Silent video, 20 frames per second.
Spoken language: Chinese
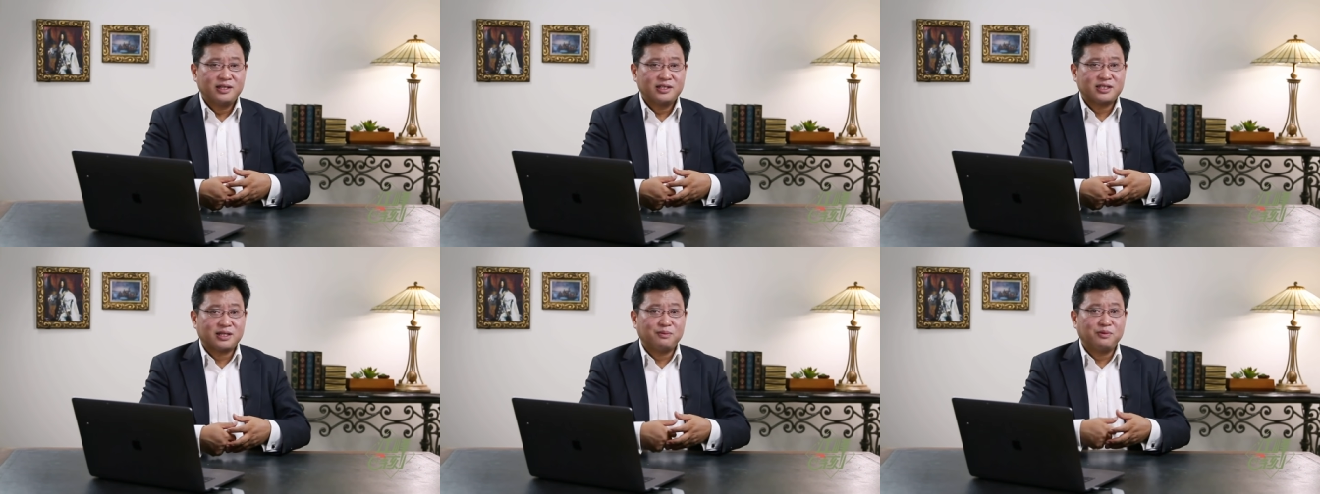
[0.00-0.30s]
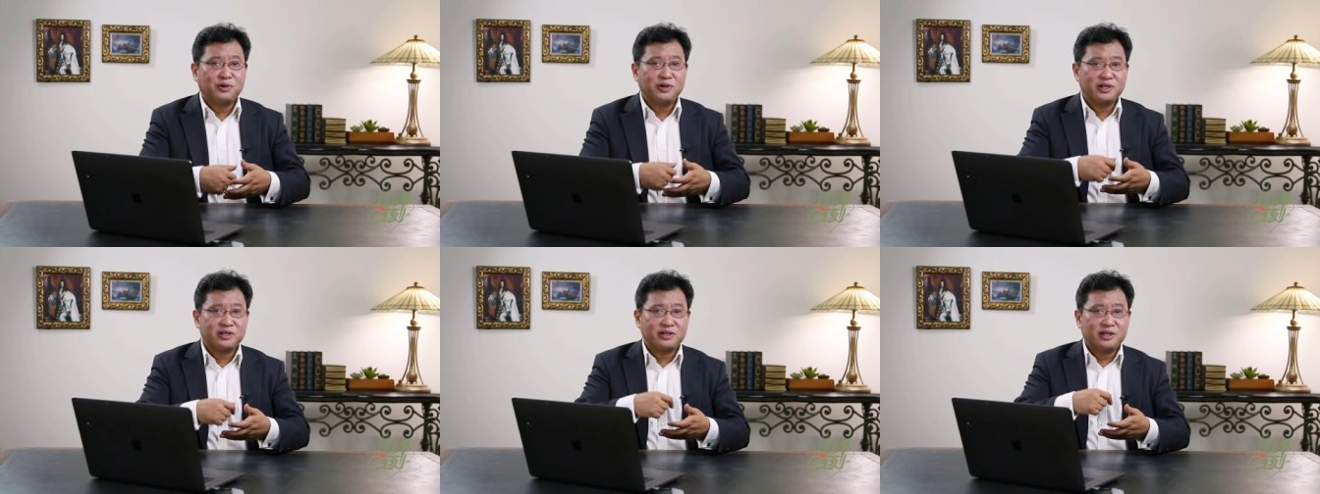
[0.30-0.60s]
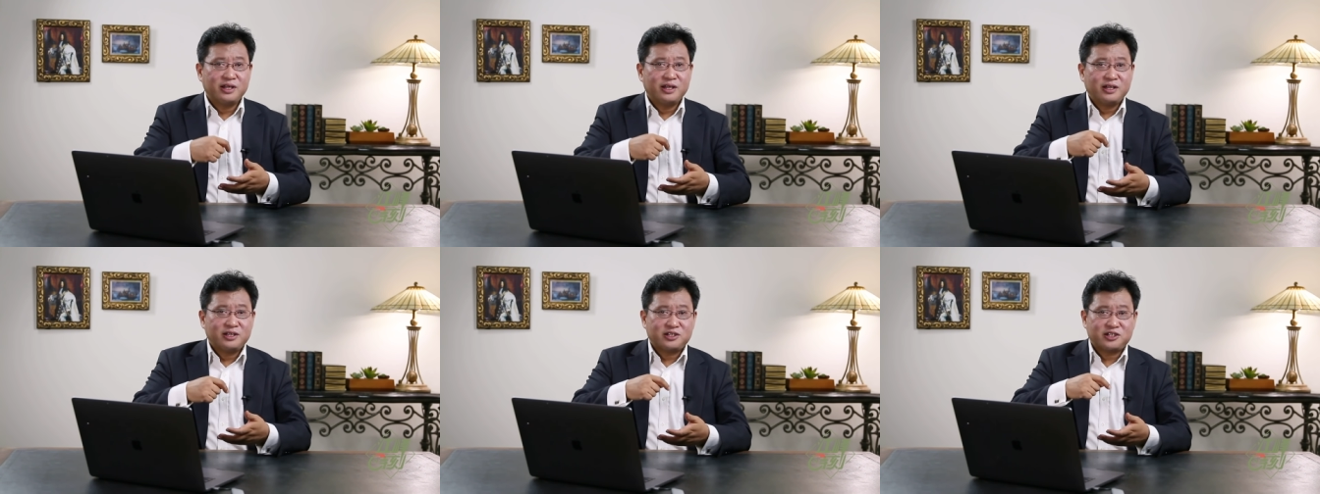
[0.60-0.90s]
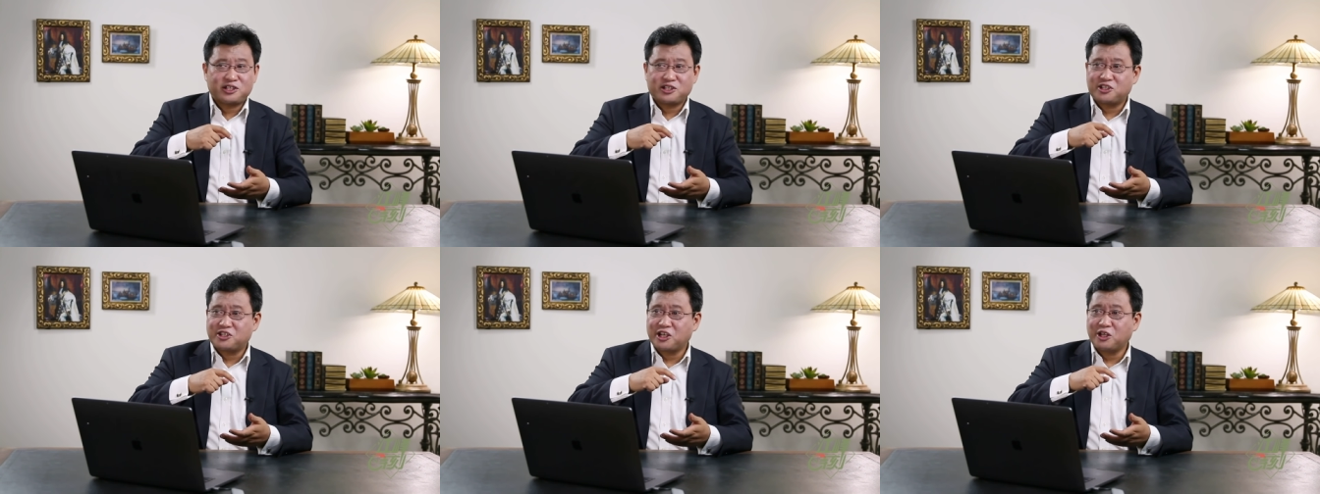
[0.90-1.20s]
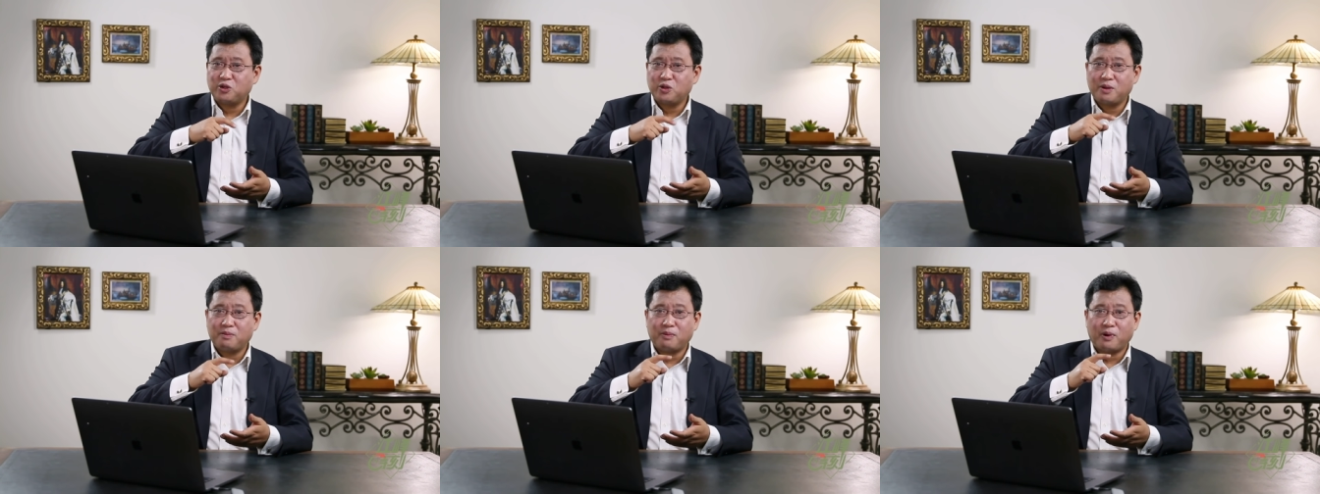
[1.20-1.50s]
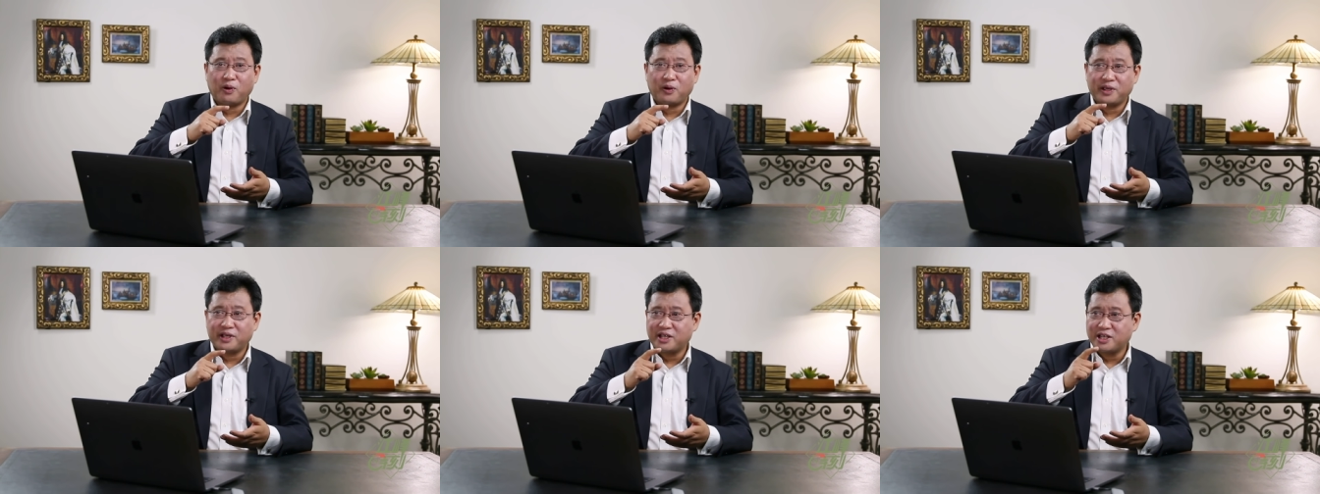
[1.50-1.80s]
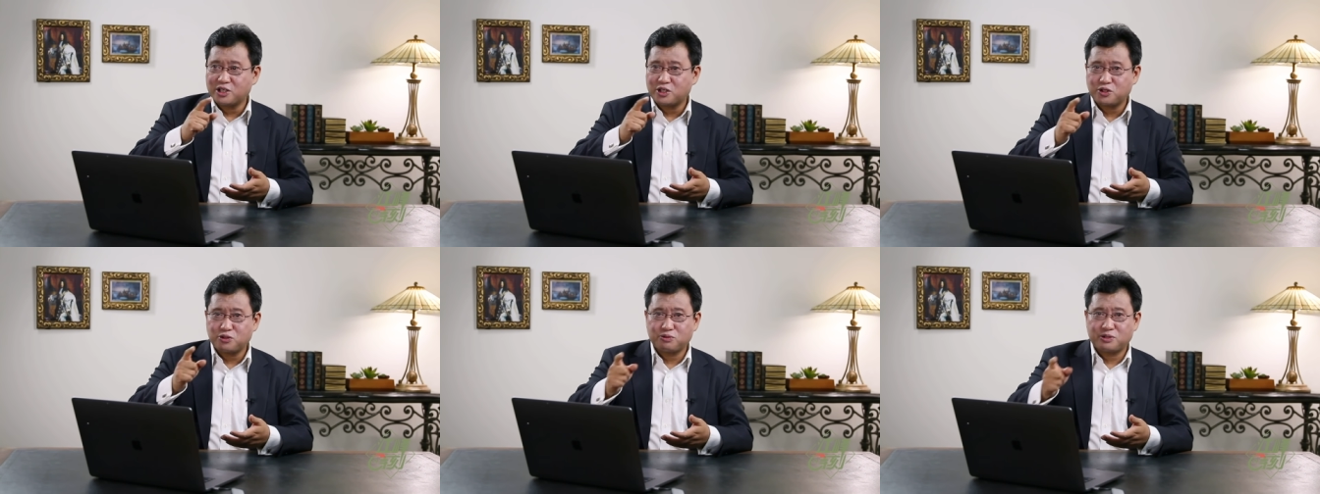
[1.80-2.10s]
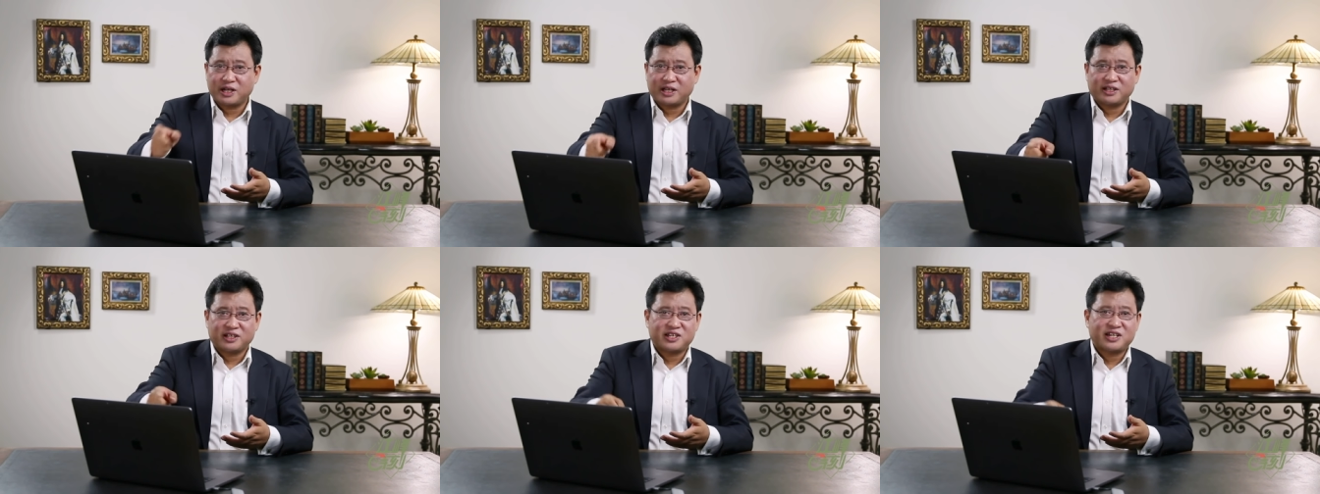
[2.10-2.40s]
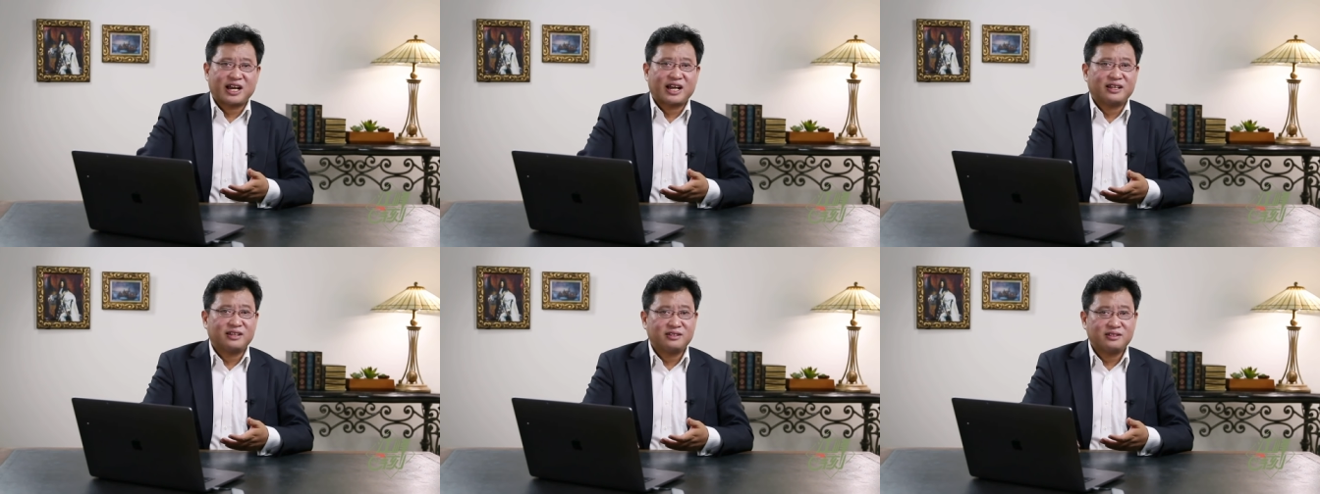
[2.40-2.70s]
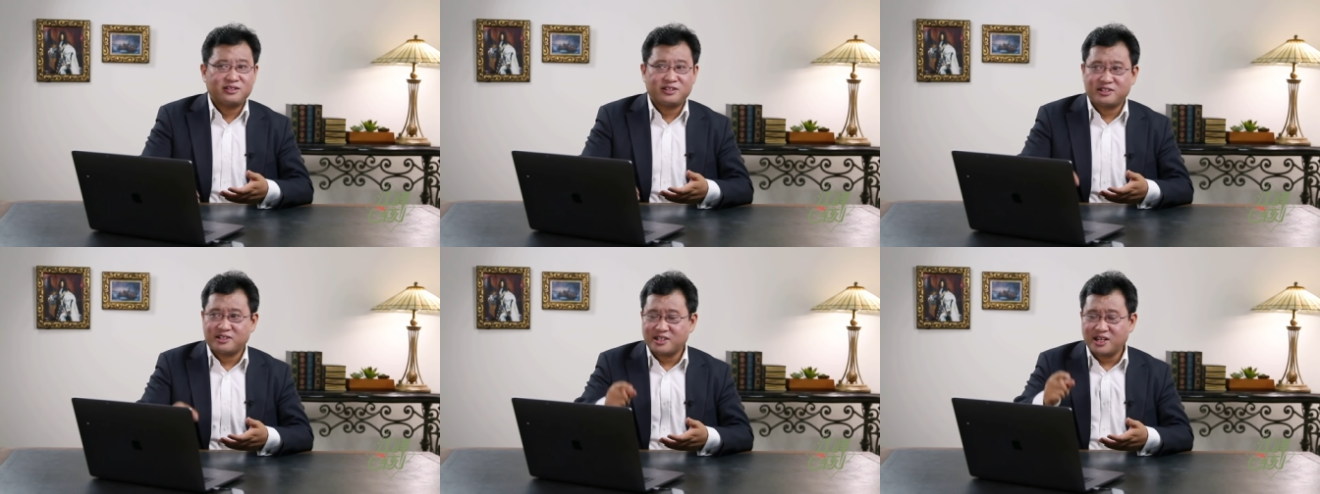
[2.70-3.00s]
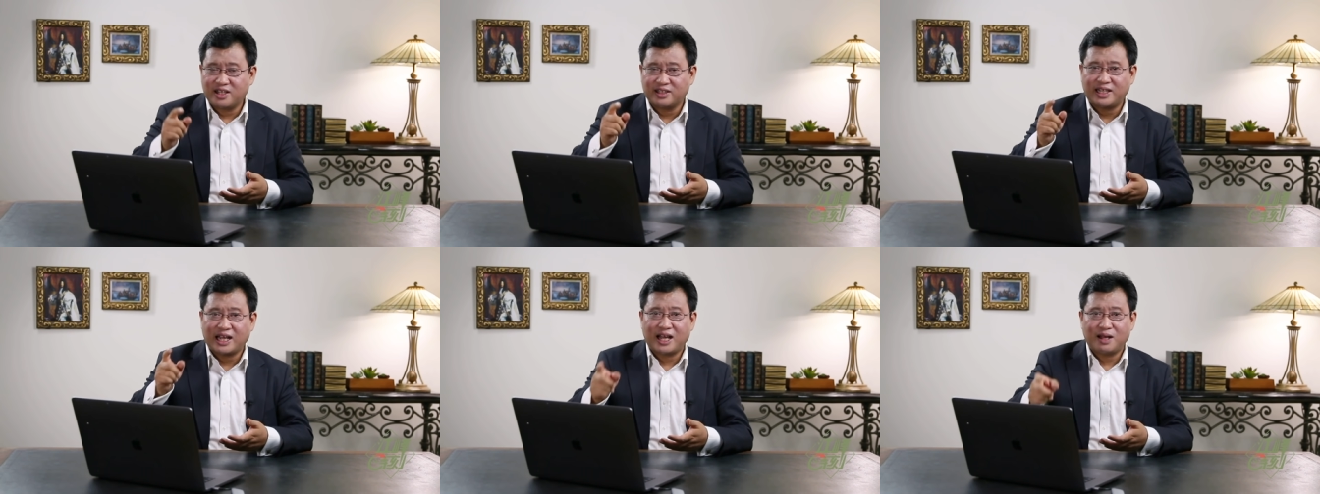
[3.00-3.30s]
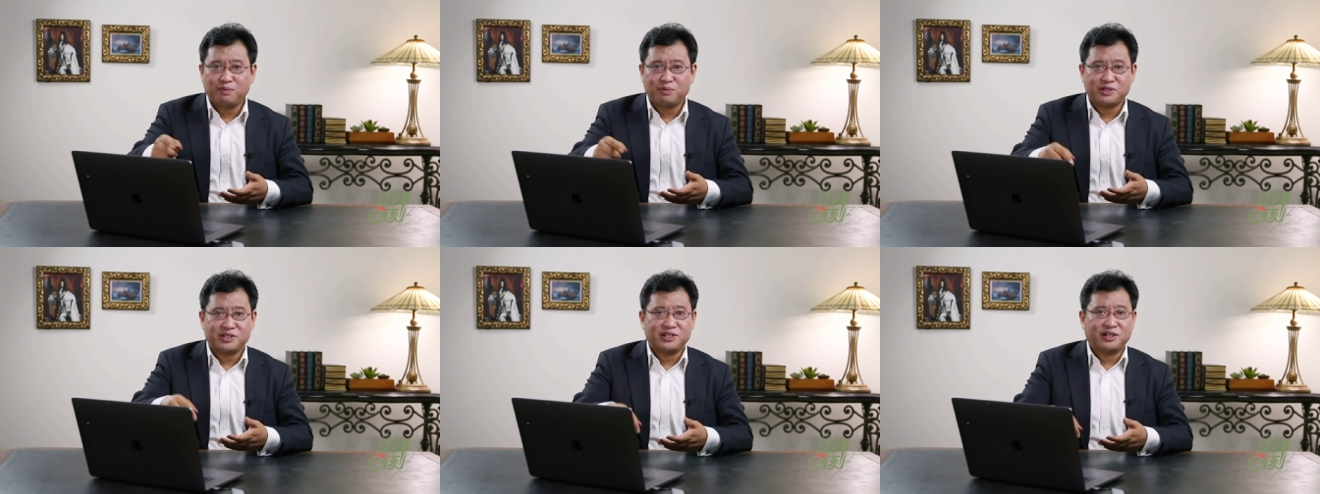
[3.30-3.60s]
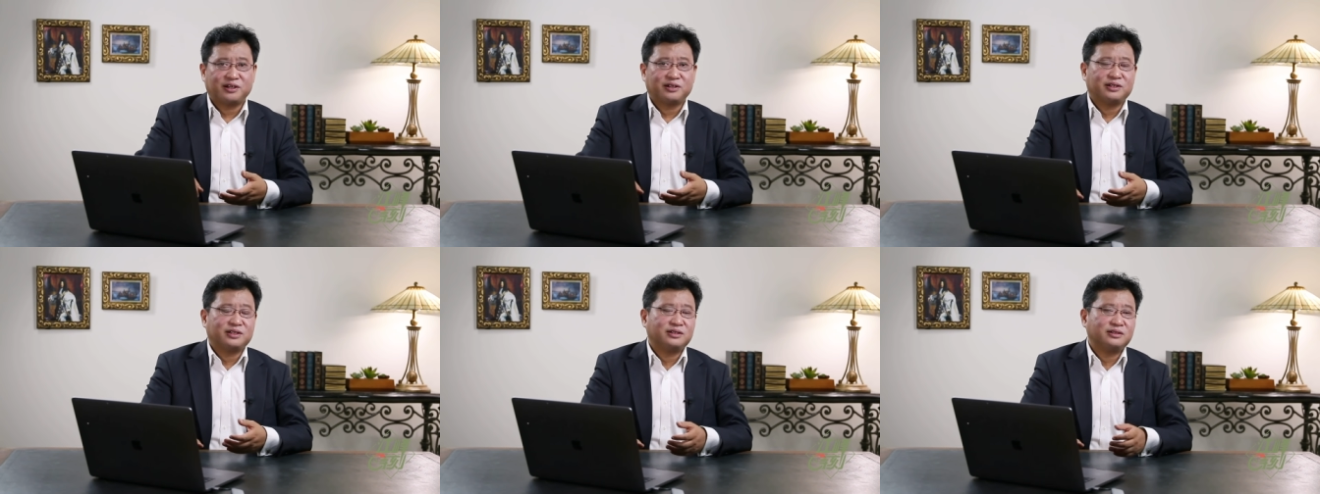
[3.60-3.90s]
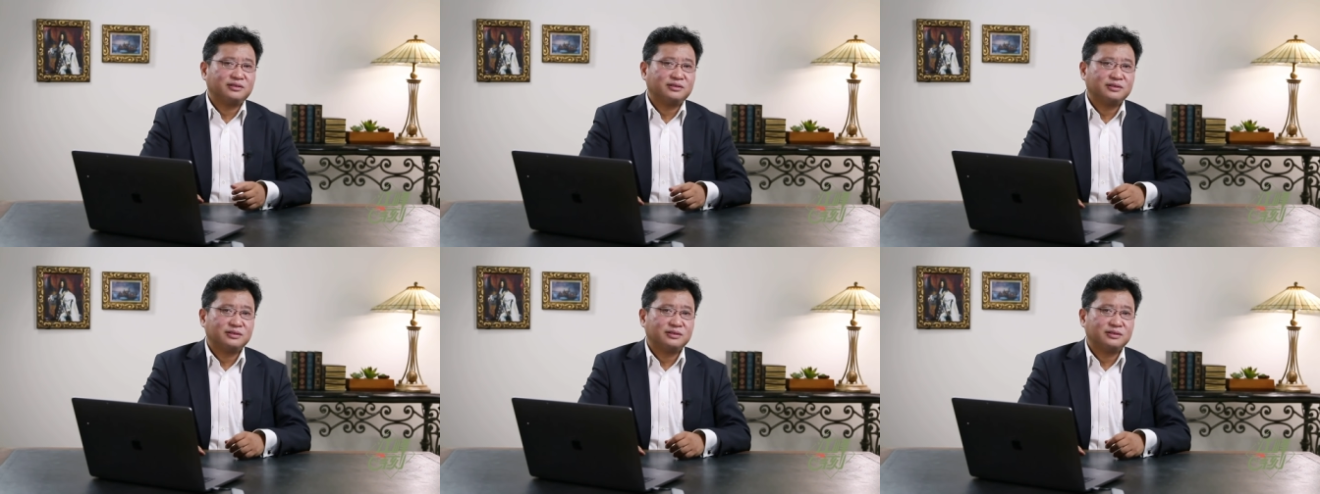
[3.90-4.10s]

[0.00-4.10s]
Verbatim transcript: 怎么会只针对某一个树上的蝉，只让它不叫呢？